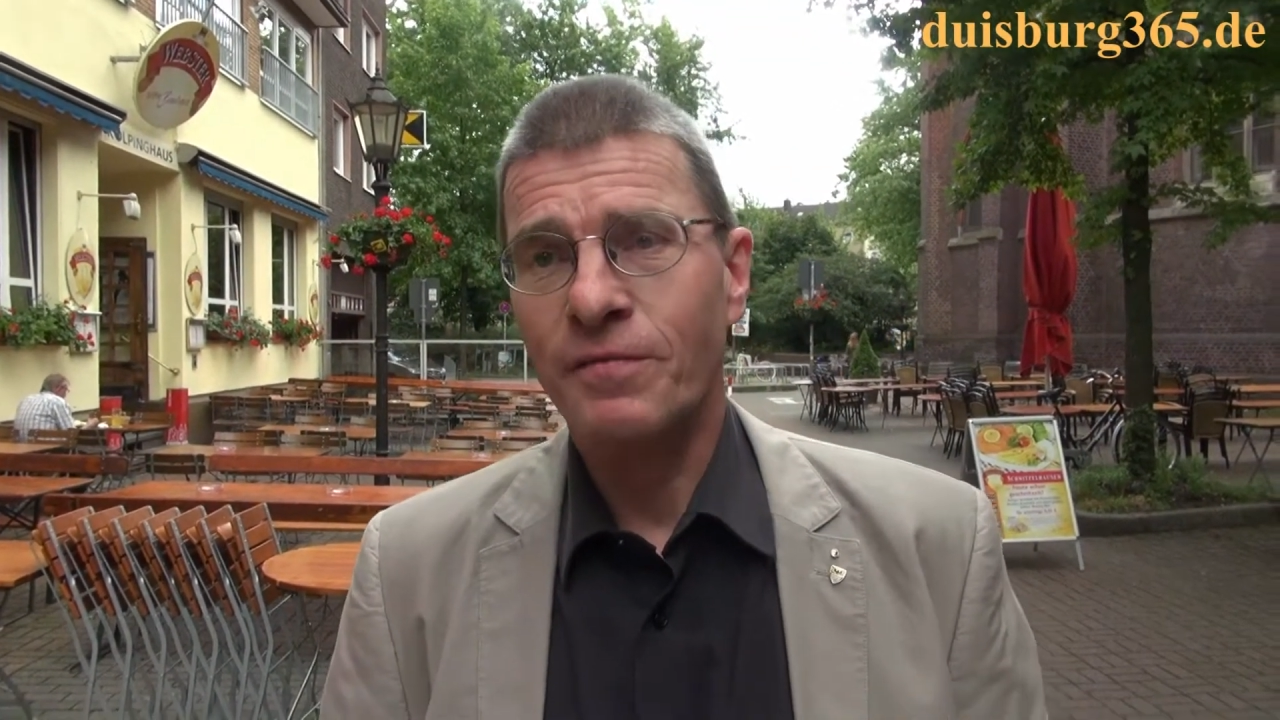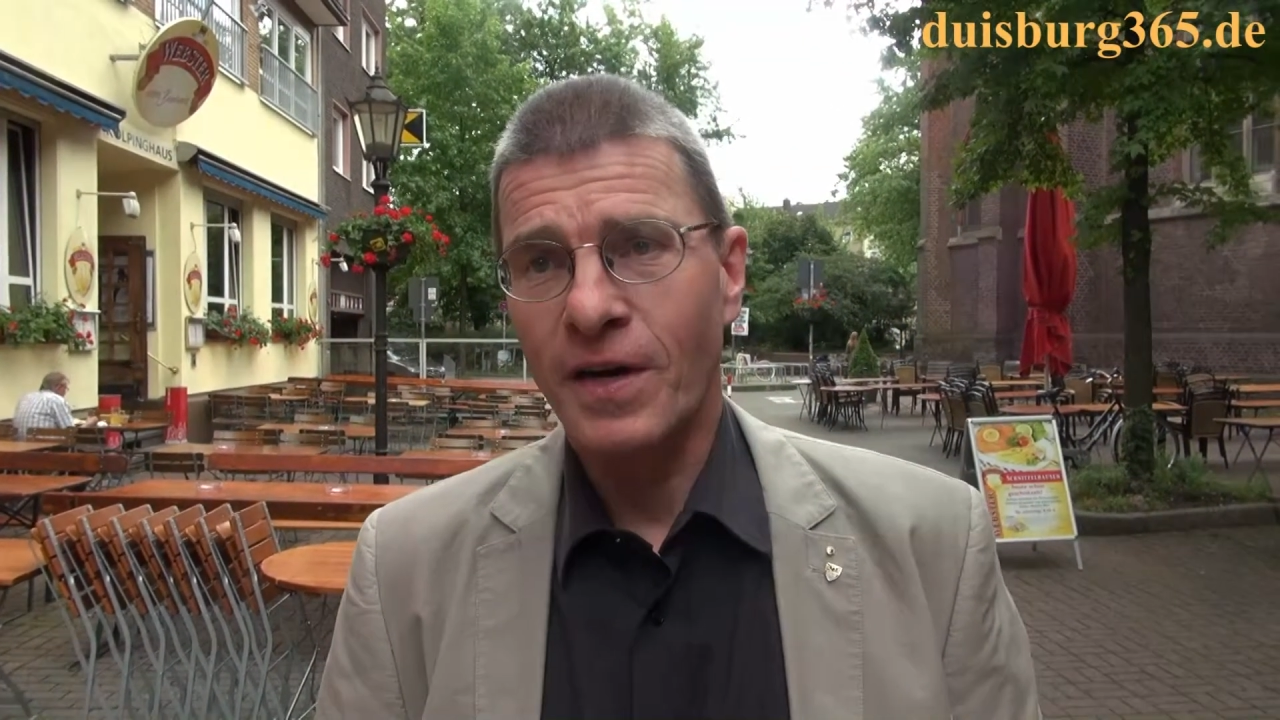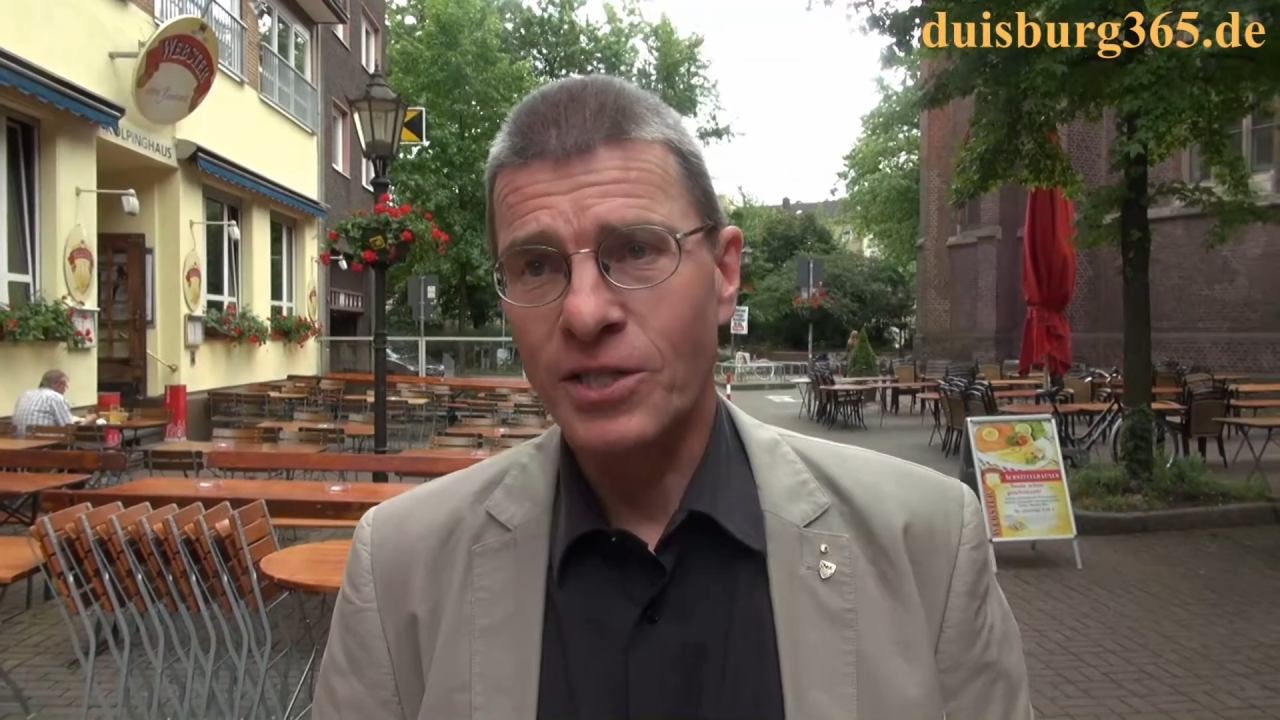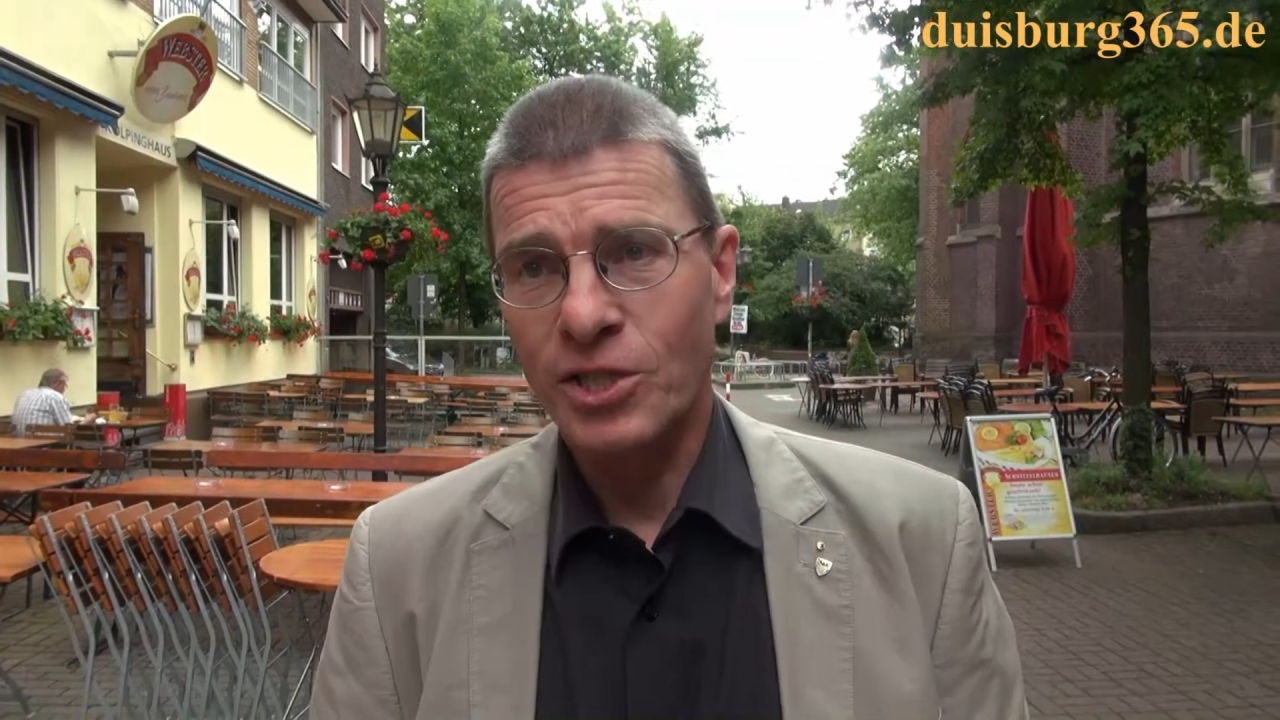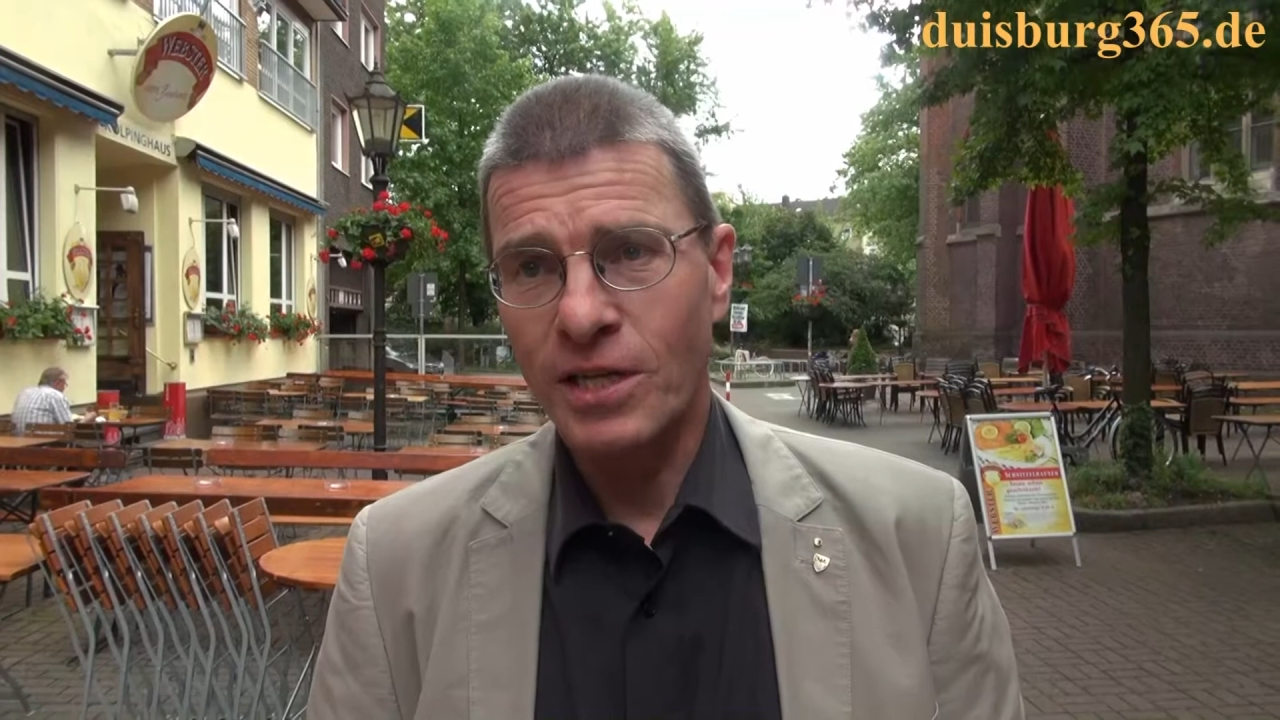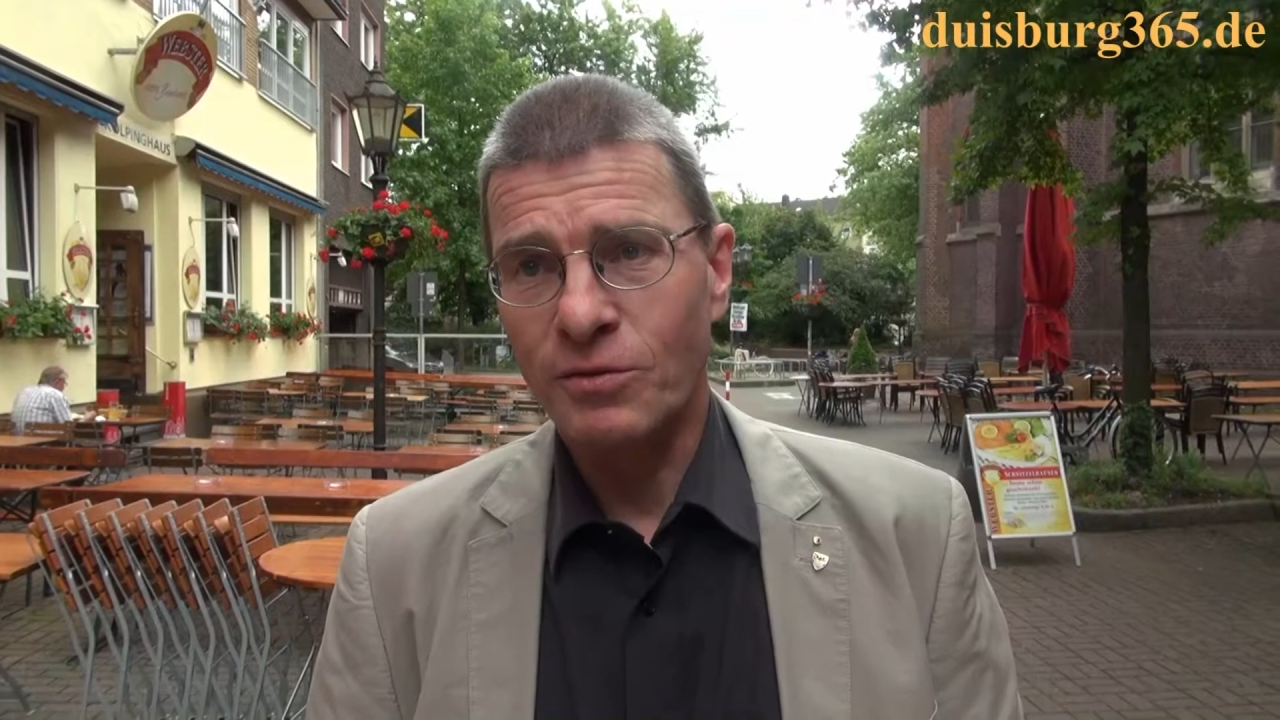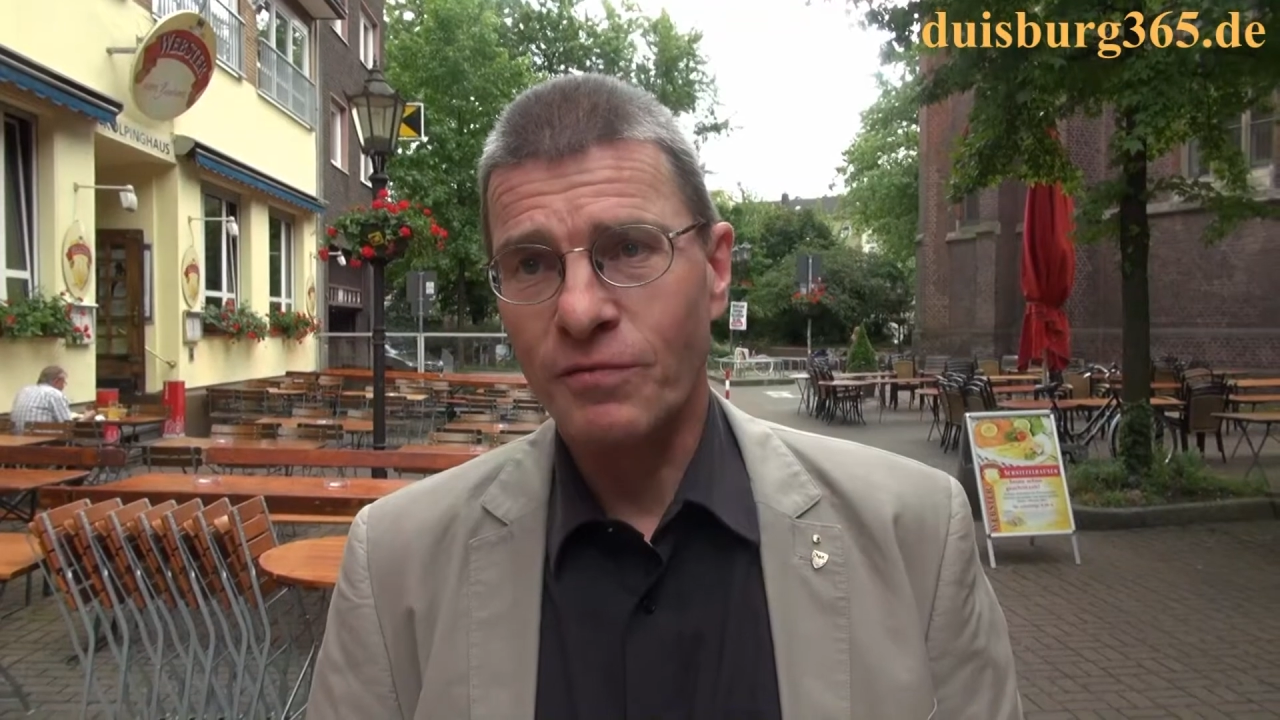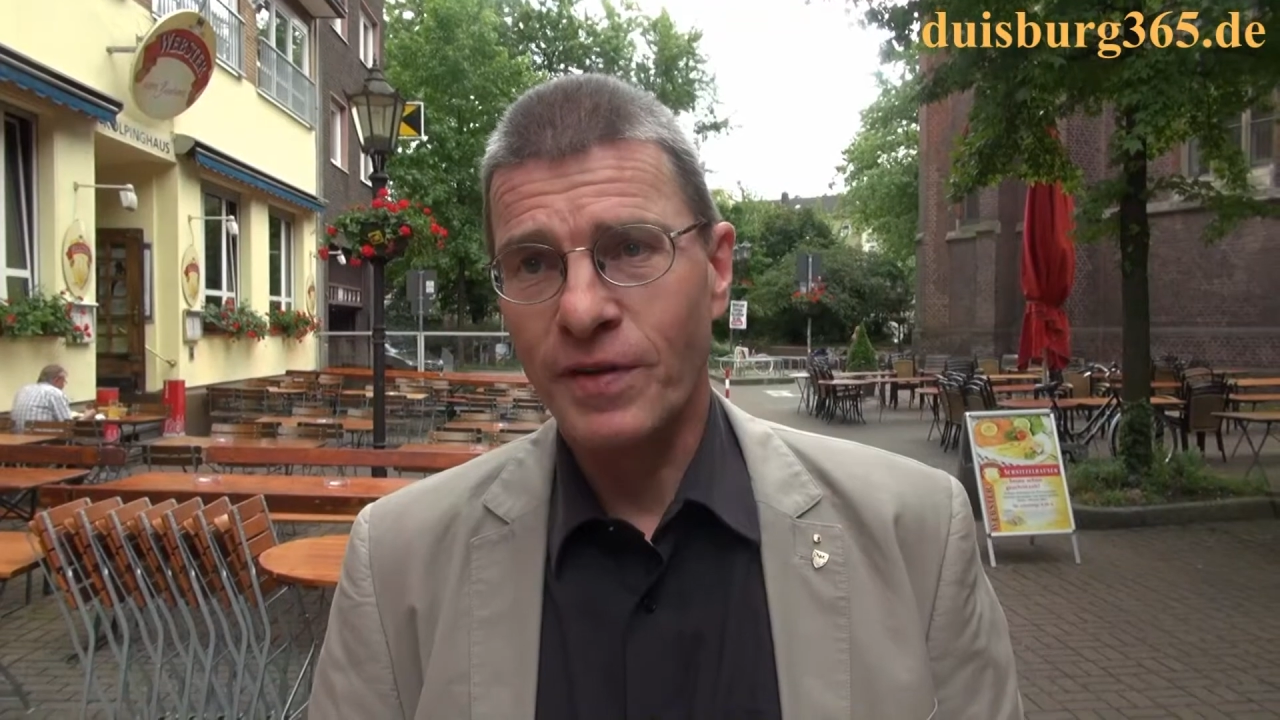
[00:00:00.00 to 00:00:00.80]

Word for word: Veranstaltung